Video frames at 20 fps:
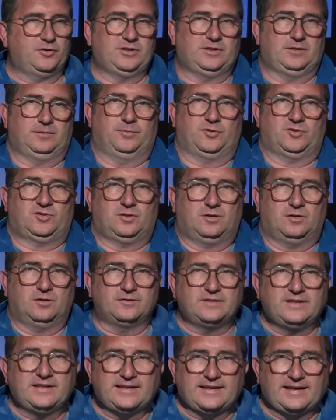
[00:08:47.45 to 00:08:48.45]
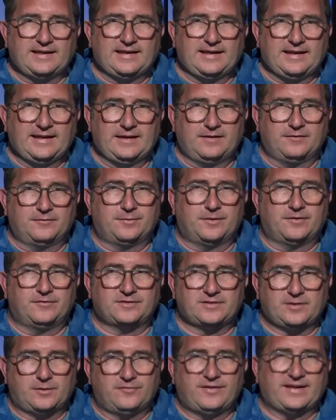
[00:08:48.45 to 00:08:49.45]
dire, possiamo, dire,
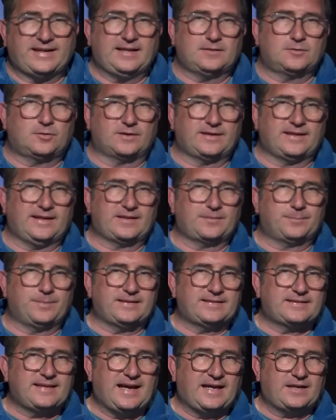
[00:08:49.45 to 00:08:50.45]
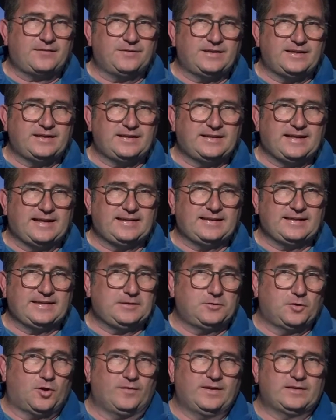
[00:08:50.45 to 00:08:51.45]
possiamo, fare altro che aspettarvi
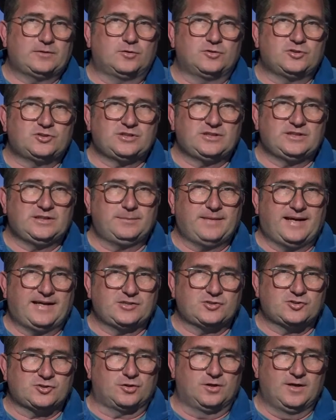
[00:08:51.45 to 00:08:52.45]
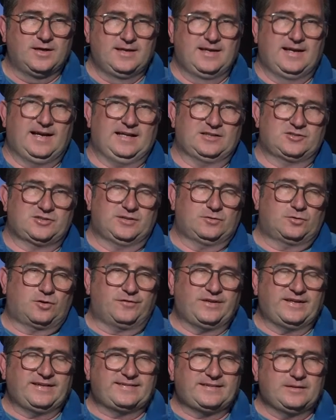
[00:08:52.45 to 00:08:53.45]
dal 9 al 12 di maggio al
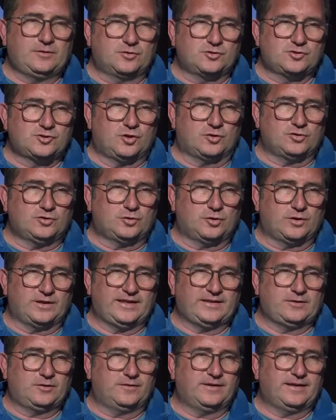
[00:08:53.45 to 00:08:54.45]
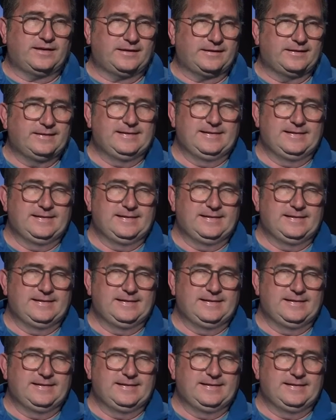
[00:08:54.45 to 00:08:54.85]
centro fieristico Giotto eh, dove